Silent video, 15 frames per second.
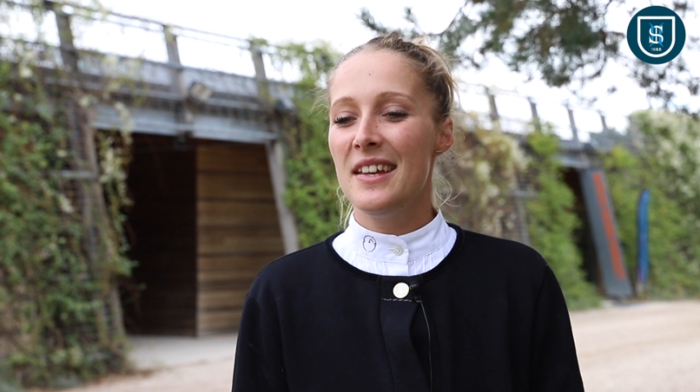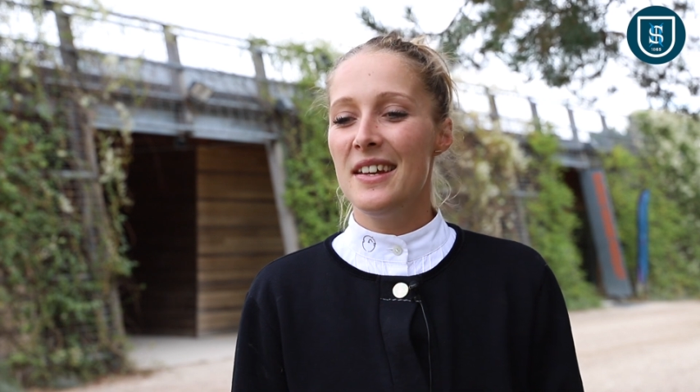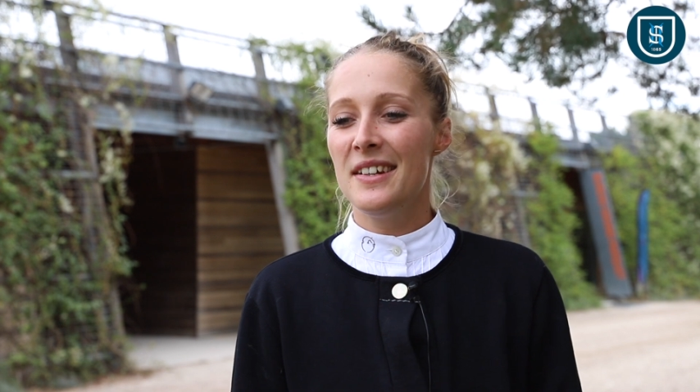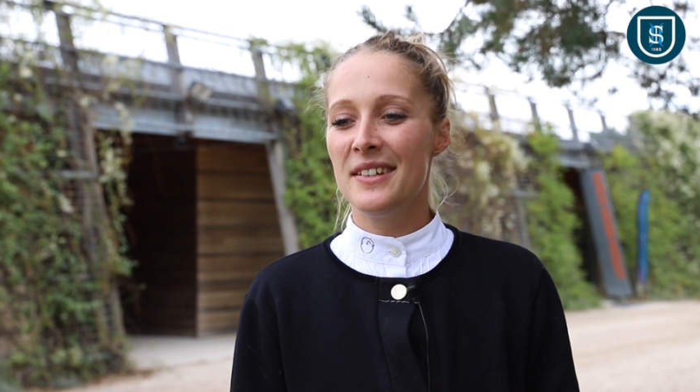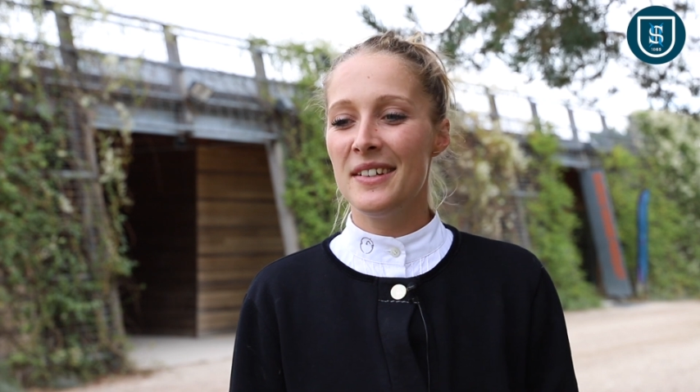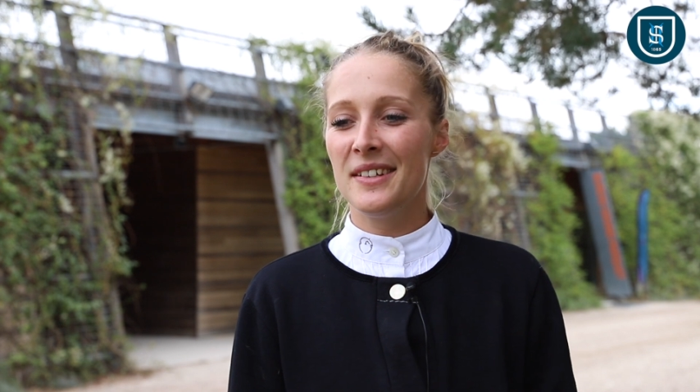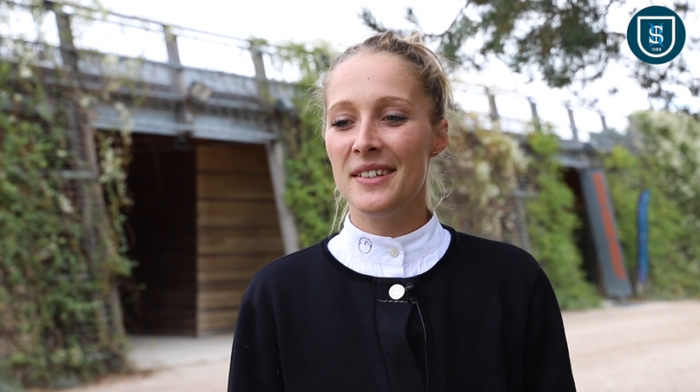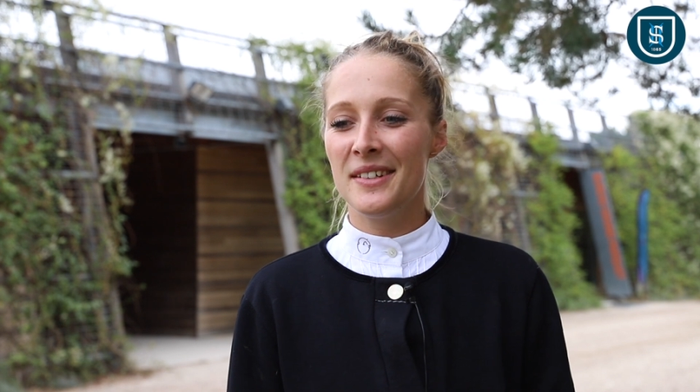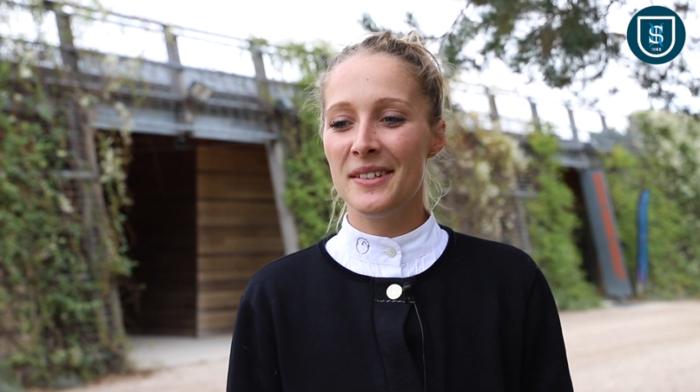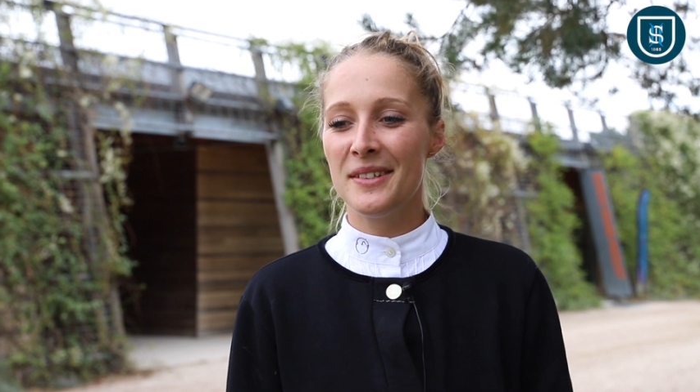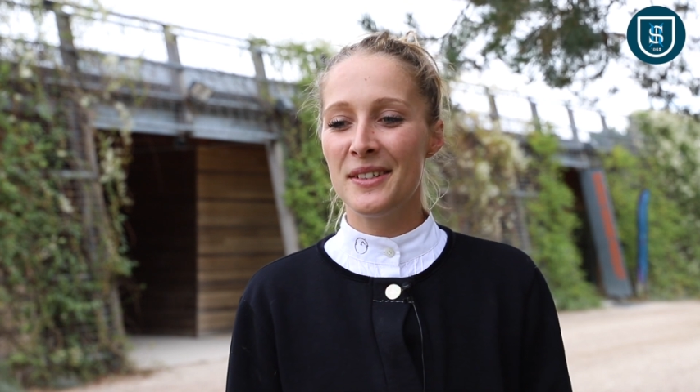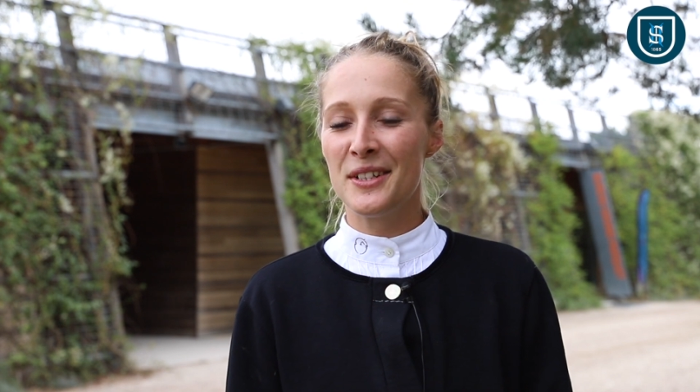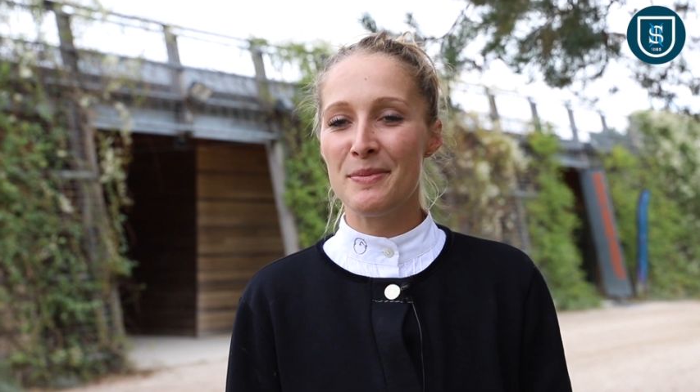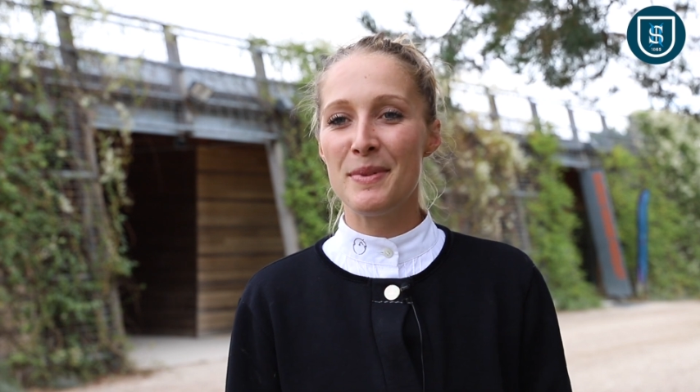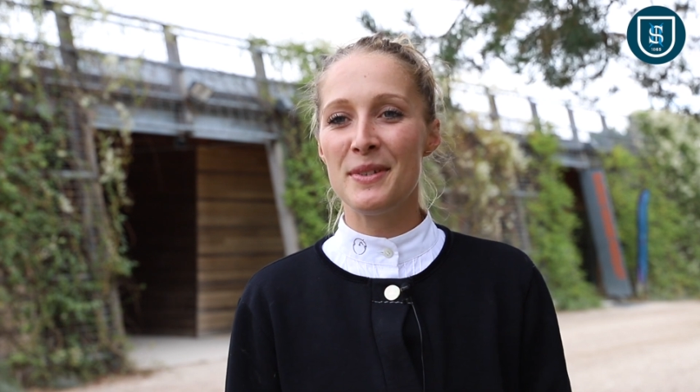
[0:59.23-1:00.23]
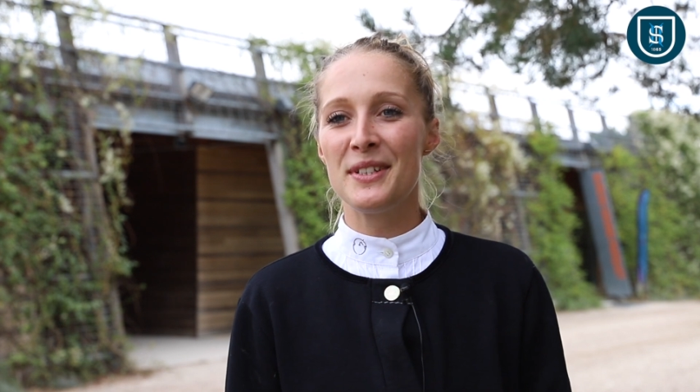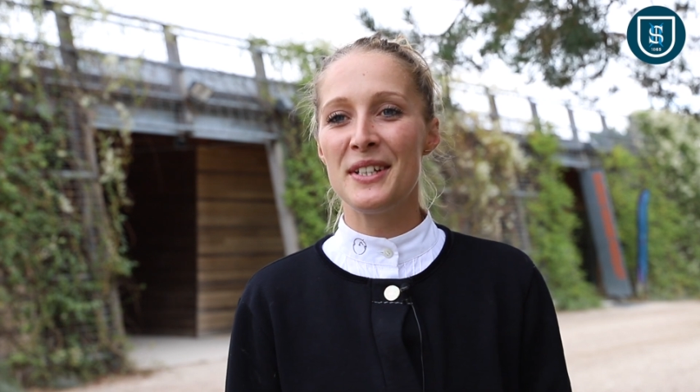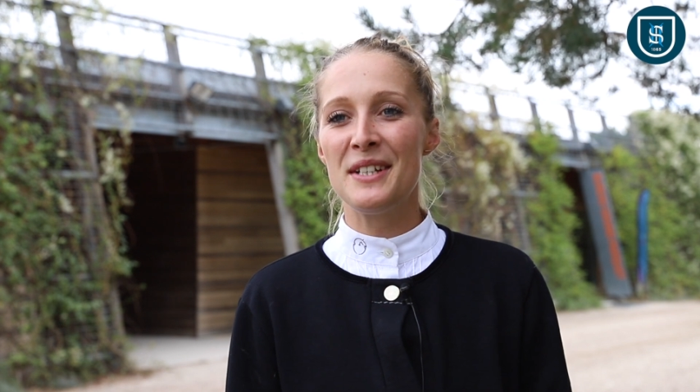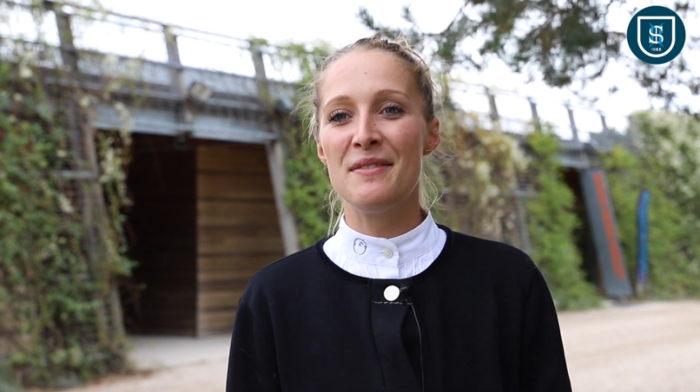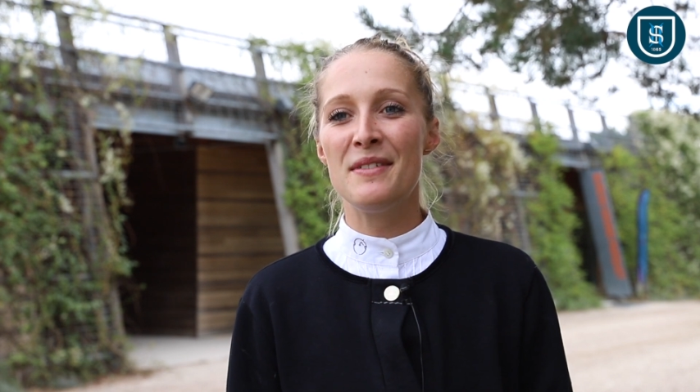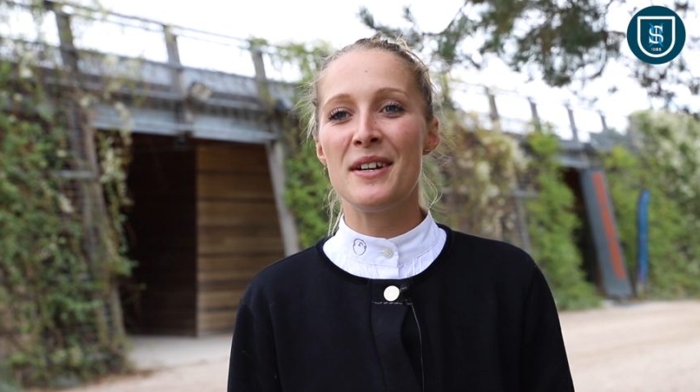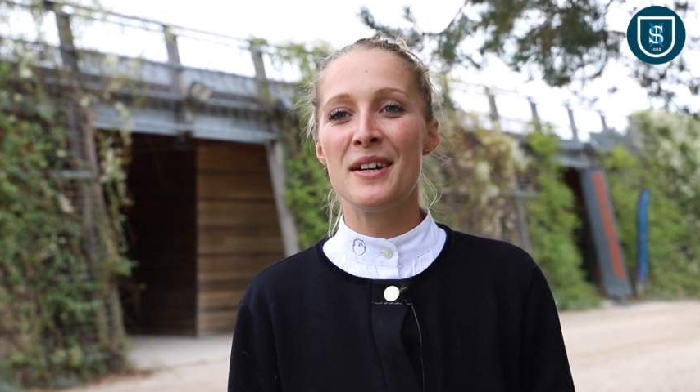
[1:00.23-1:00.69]
Euh, je pense
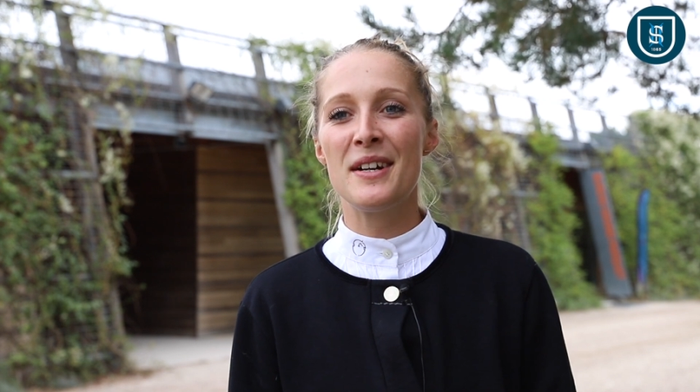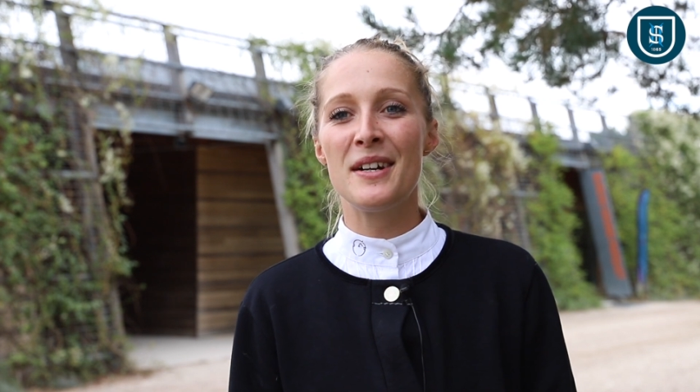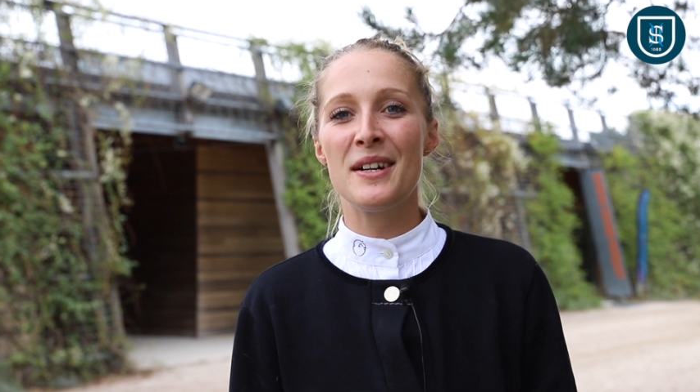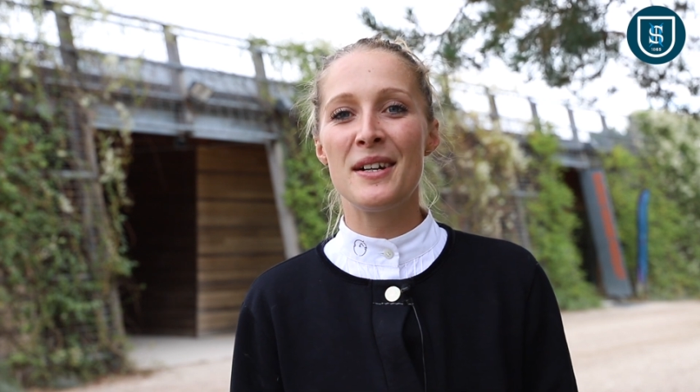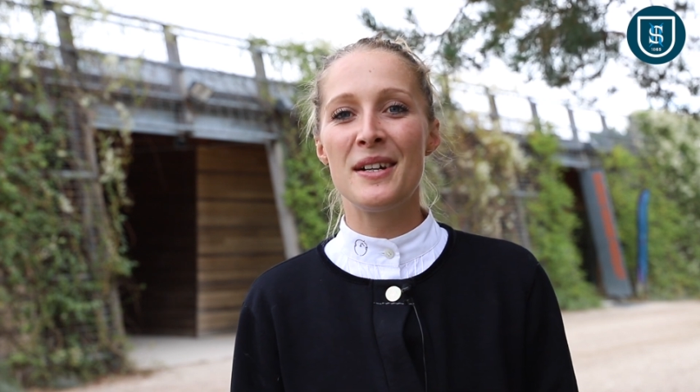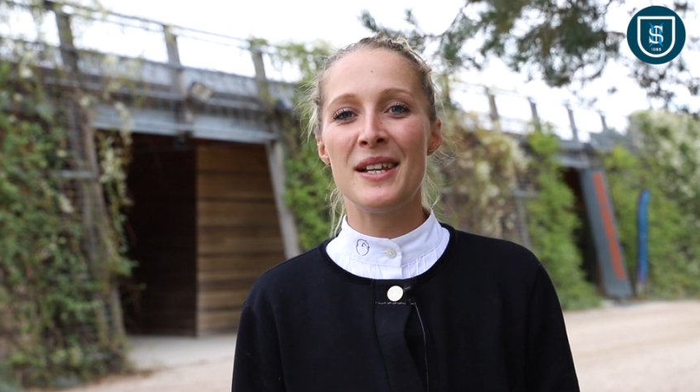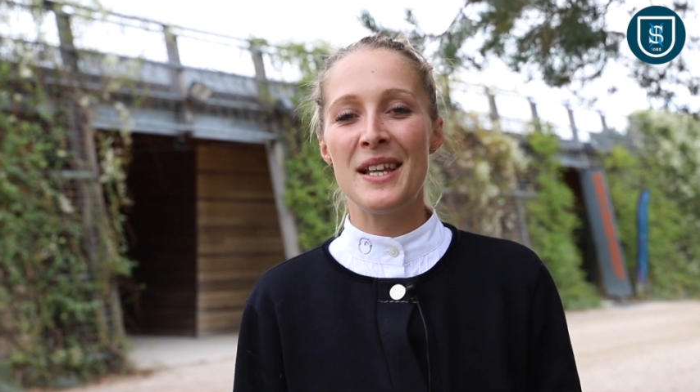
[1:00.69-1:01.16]
qu'il va